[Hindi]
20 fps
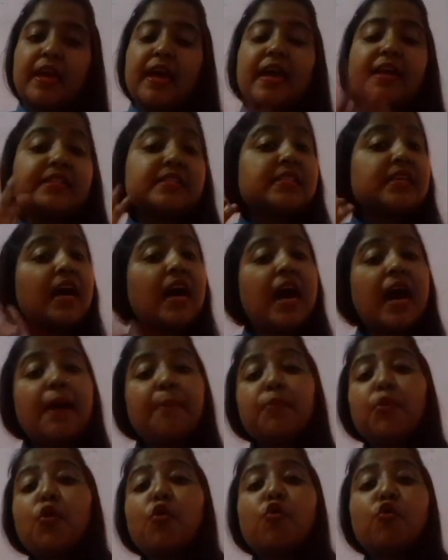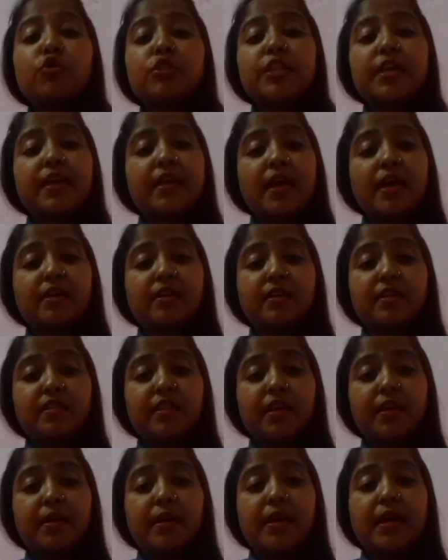गाइस हम लोग होते क्या
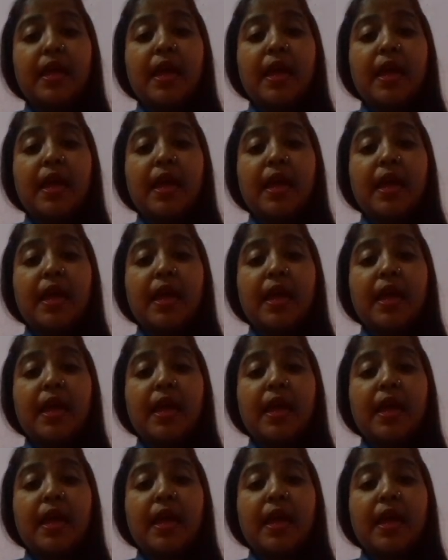करते